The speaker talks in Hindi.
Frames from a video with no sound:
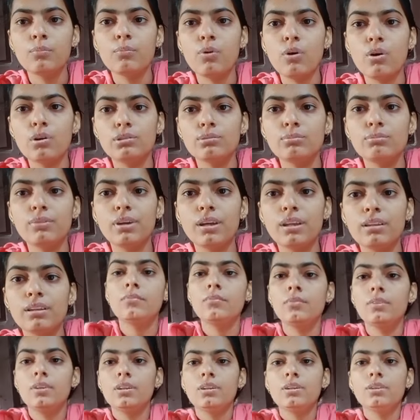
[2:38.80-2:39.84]
बहुत
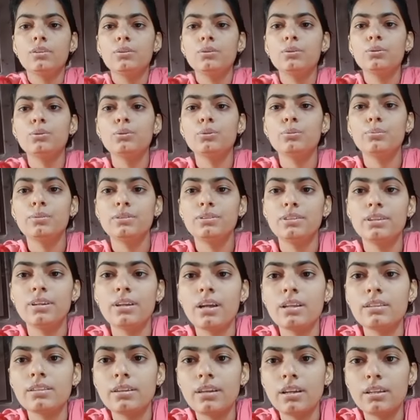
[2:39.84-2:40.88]
मेहनत दो दो बजे
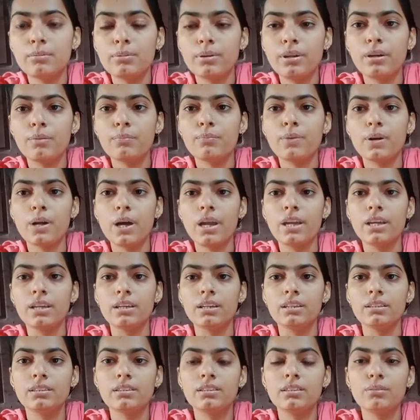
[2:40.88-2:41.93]
रात रात भर हम पढ़ाई
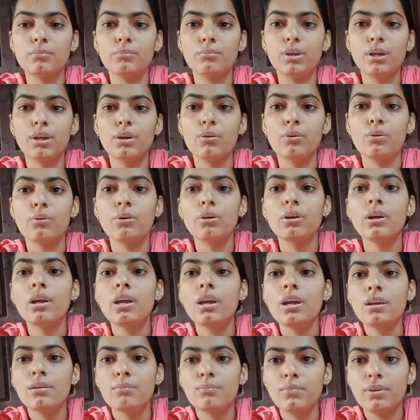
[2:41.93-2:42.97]
करते थे मैं और
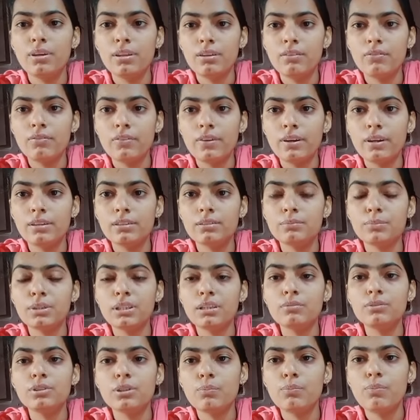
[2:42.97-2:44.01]
मेरी फ्रेंड
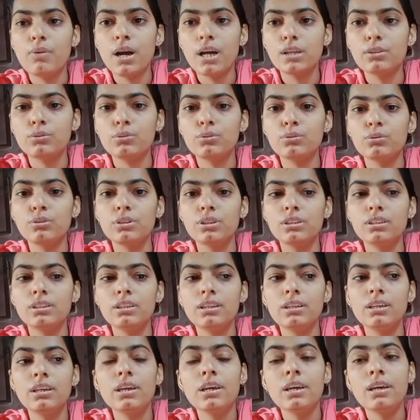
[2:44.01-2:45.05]
मतलब जब बात होती
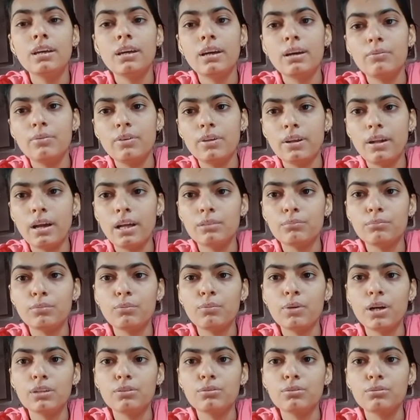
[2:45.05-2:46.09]
थी कभी रात में
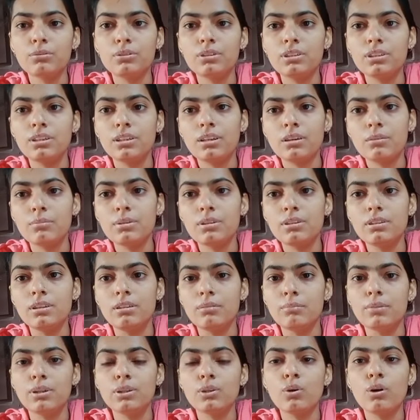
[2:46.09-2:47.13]
बात होती थी कभी दिन
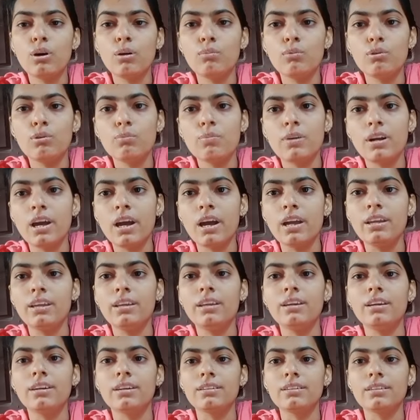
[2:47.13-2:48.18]
में तो हम लोग पढ़ाई
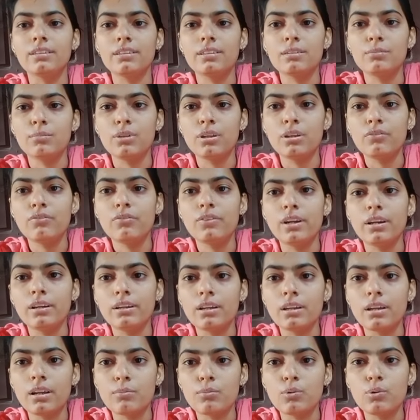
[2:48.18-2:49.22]
ही करते थे मेरी फ्रेंड
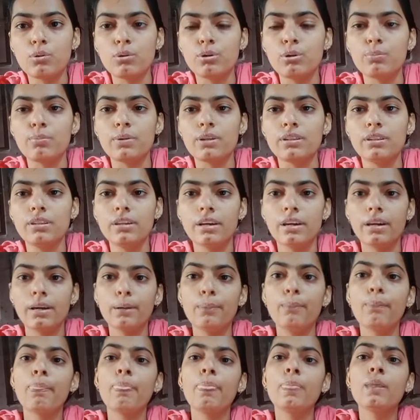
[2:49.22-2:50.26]
का नाम गोल्डी पद्या
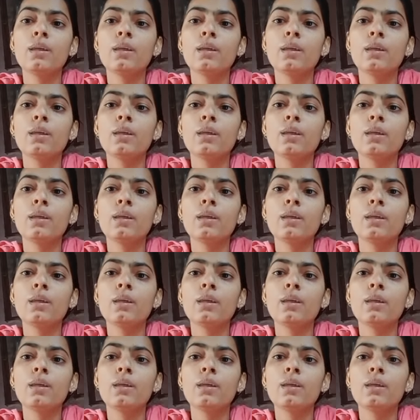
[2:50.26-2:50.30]
है